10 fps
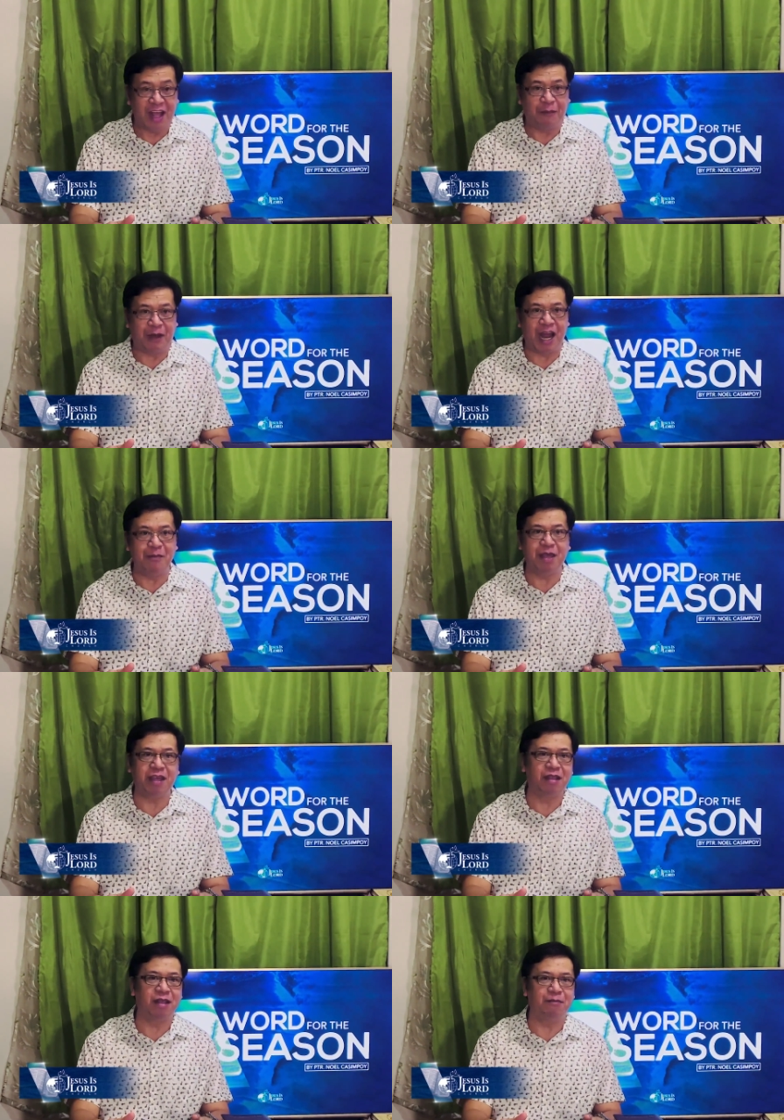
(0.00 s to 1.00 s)

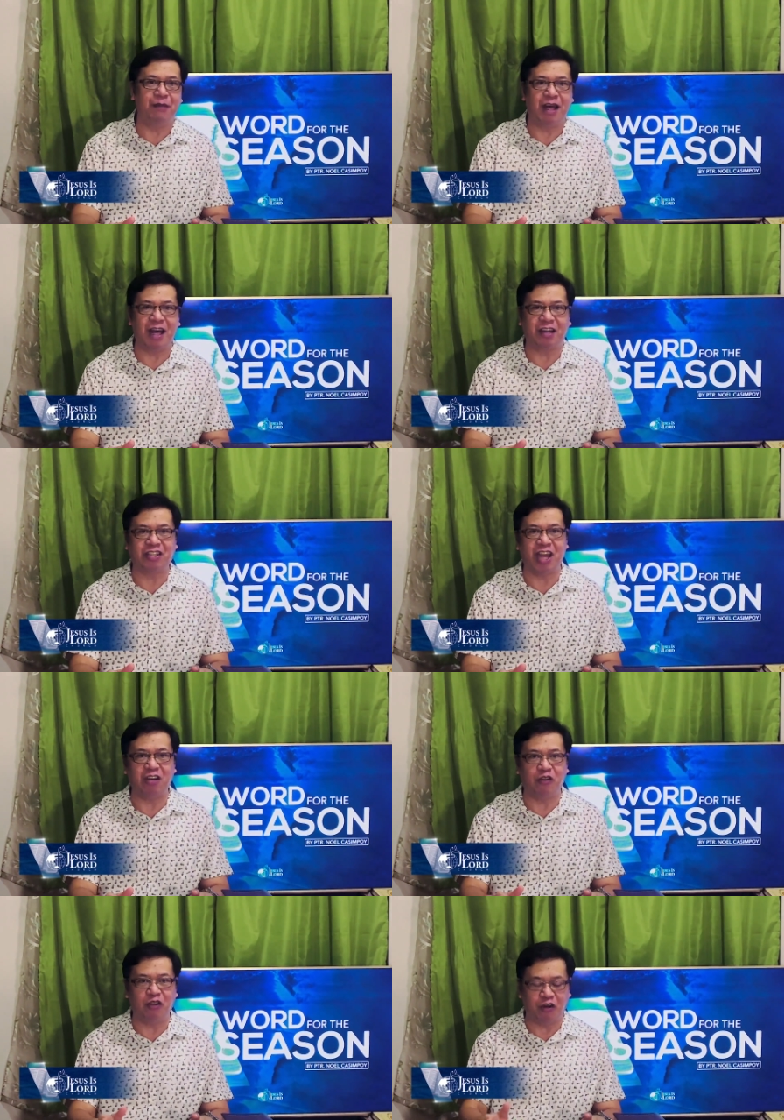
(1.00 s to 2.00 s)
Maraming mga
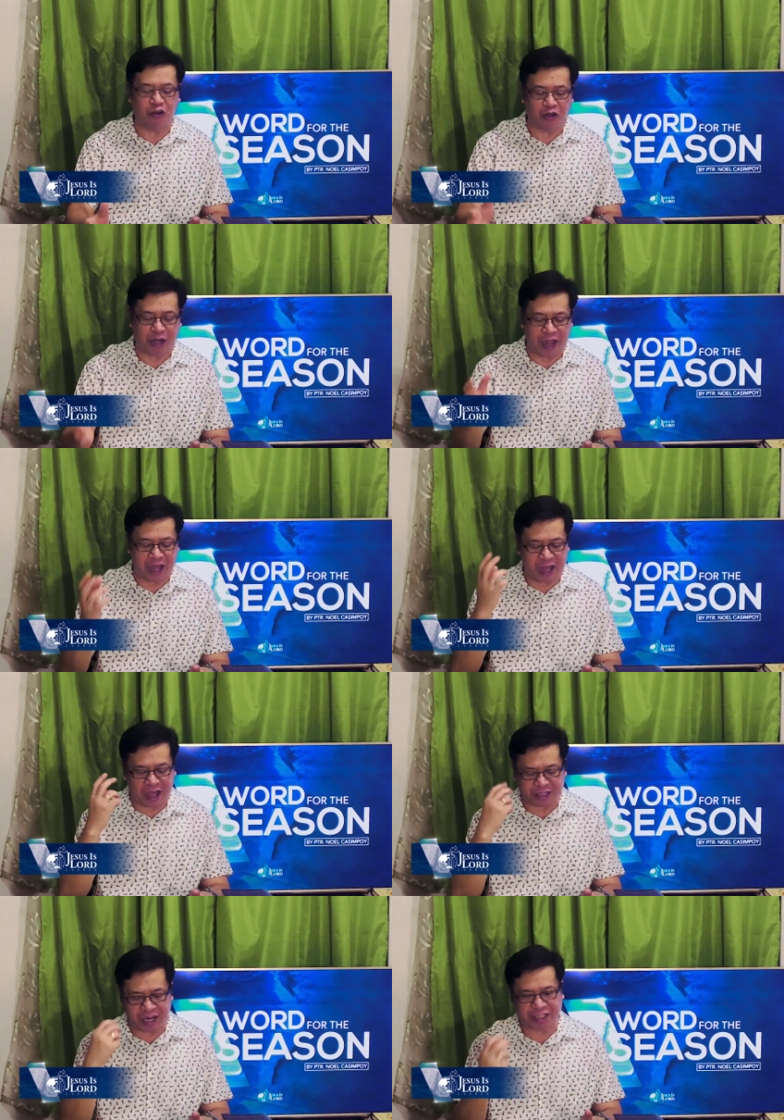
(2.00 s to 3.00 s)
Krisyano no, na
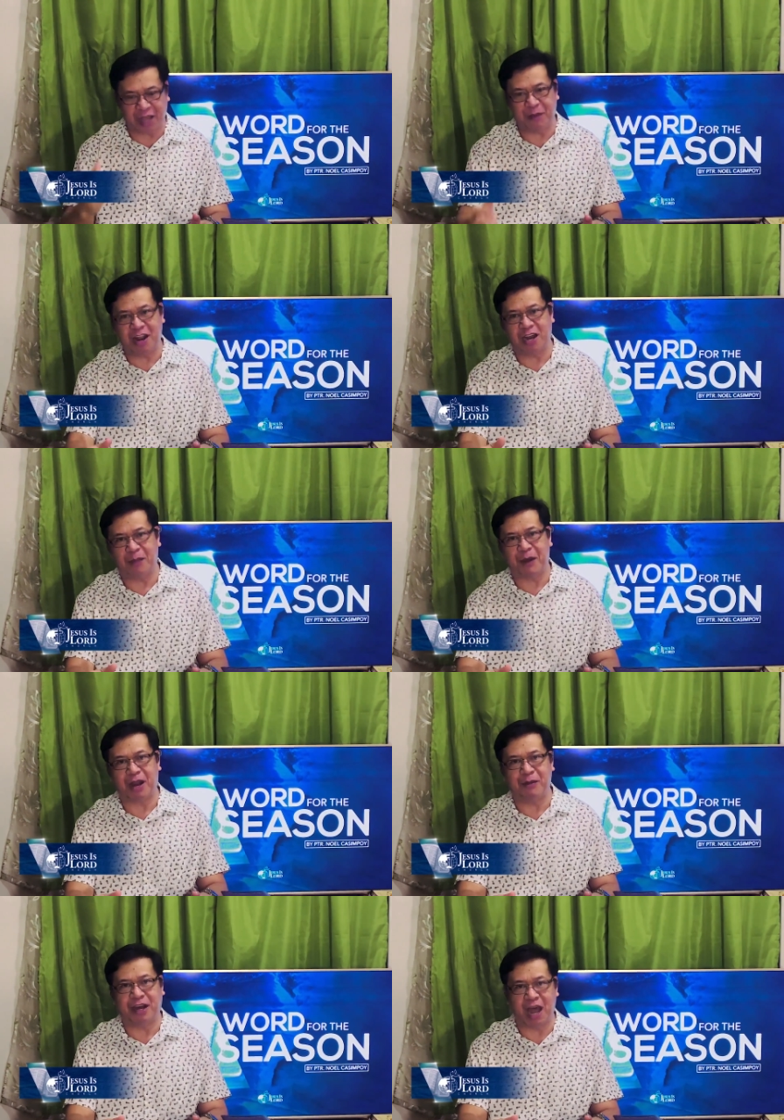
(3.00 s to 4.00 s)
uh, sinasabi na na
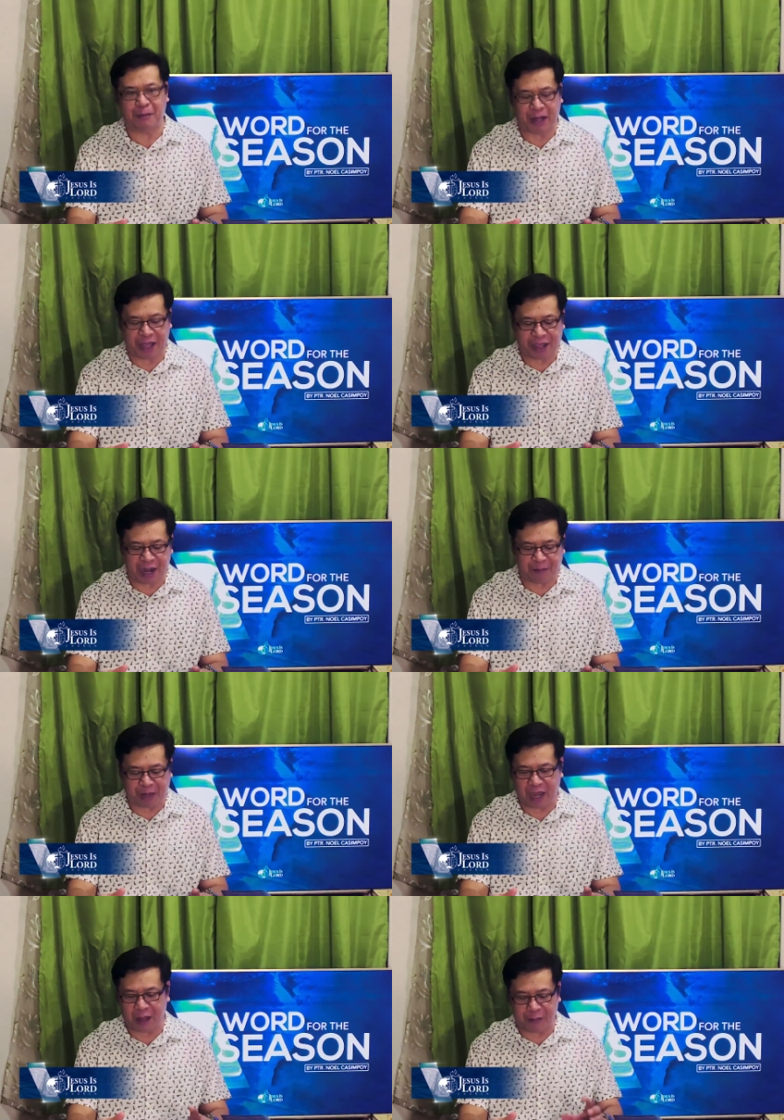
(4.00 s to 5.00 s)
parabang napakahirap
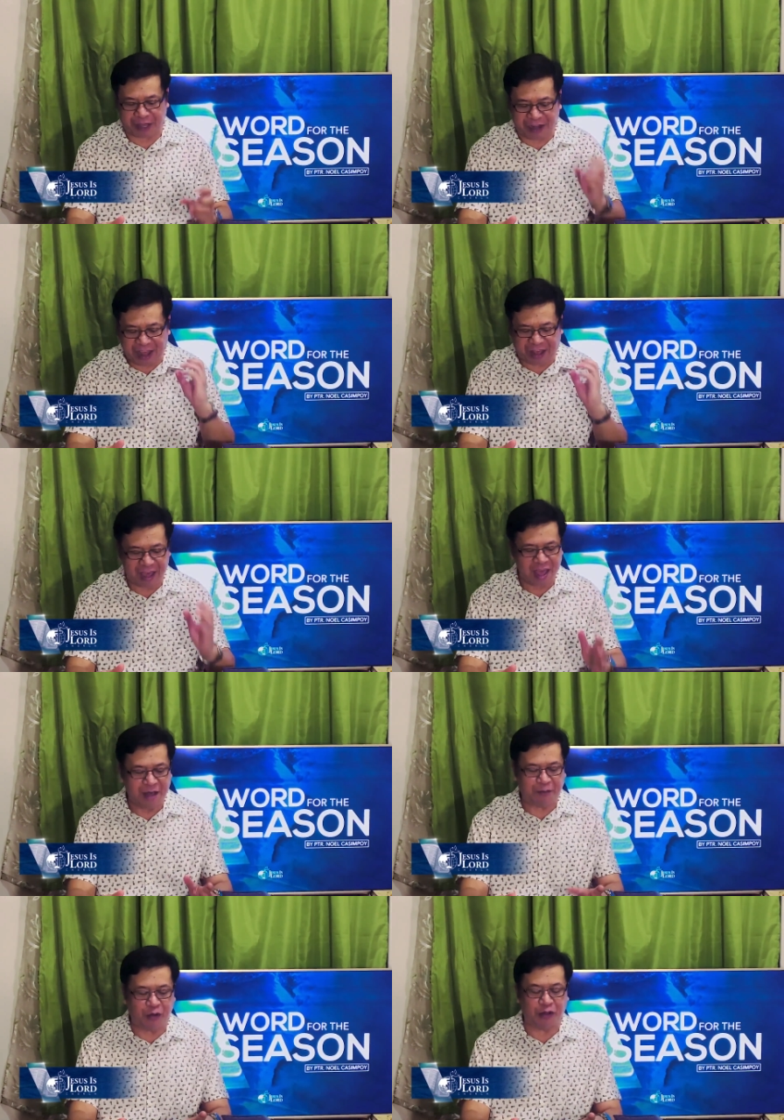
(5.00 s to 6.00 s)
na makinig
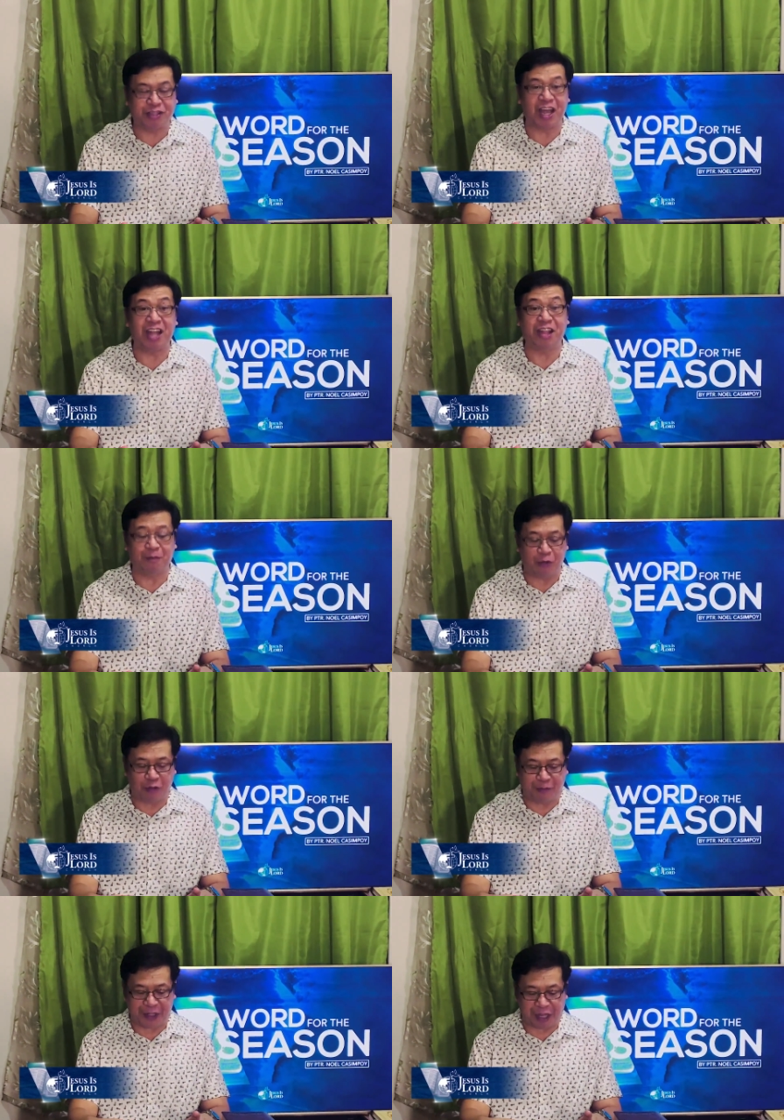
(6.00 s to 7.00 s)
po sa ating
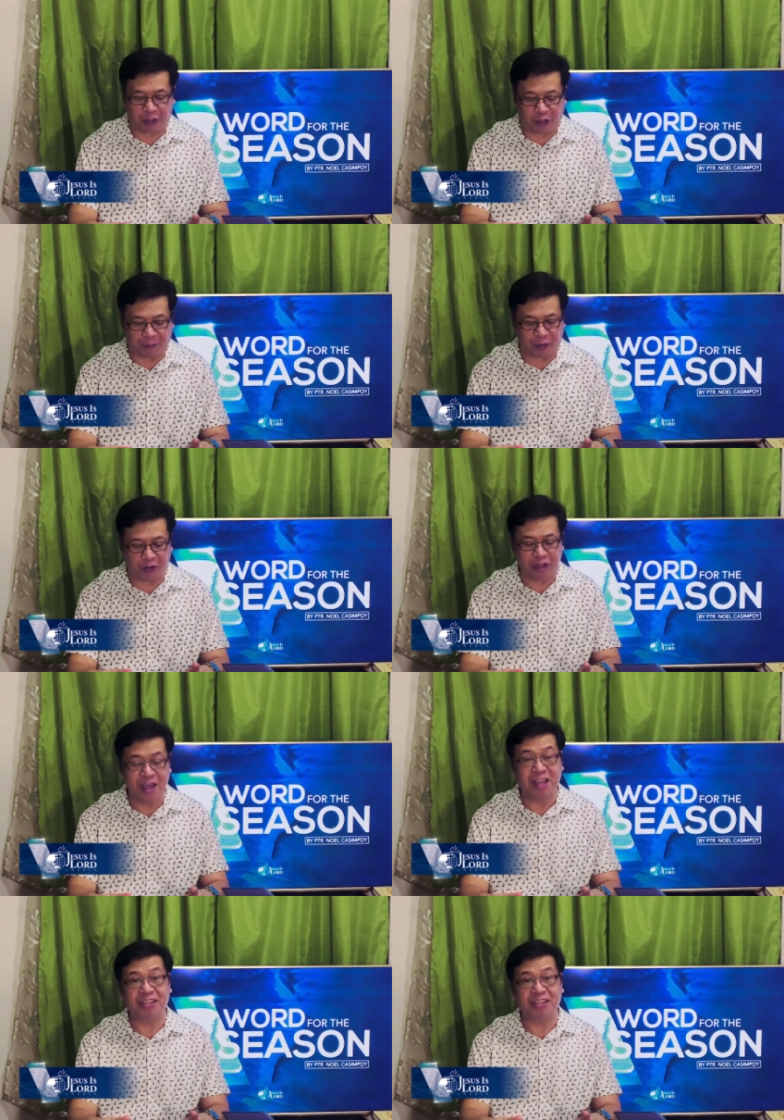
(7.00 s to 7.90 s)
pong Panginoon. No?